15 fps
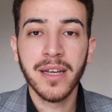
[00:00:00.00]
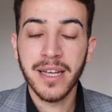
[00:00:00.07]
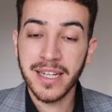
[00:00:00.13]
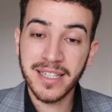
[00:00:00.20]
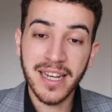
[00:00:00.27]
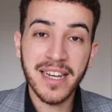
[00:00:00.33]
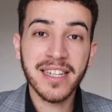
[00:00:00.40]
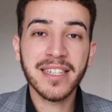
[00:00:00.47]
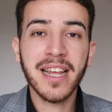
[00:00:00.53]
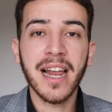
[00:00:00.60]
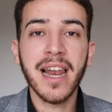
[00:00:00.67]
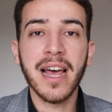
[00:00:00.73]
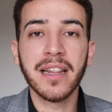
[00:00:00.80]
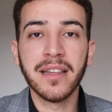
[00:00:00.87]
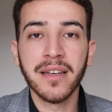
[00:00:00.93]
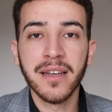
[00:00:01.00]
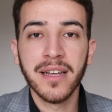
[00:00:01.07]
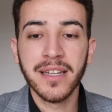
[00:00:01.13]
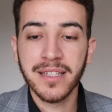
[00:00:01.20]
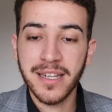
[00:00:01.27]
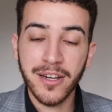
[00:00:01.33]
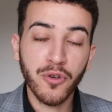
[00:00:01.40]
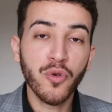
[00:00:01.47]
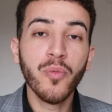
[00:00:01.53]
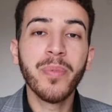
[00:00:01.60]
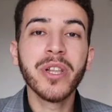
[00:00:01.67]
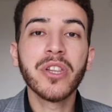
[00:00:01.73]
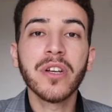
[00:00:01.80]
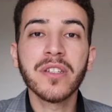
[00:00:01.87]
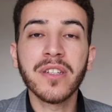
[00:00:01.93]
Et c'est l'escalade. C'est les
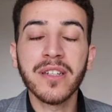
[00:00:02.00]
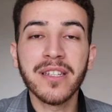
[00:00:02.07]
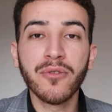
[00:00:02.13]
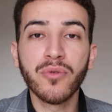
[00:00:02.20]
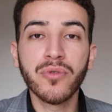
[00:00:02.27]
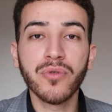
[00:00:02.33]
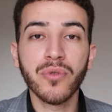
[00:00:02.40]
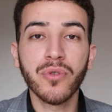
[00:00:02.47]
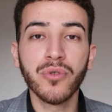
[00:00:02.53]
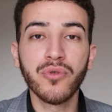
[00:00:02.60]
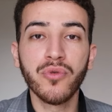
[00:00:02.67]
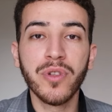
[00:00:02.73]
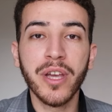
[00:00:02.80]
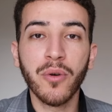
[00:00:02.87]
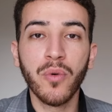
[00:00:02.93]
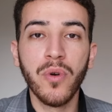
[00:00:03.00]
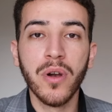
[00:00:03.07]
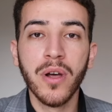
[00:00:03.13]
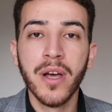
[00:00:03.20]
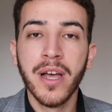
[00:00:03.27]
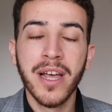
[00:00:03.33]
compétences en séduction que tu déroules.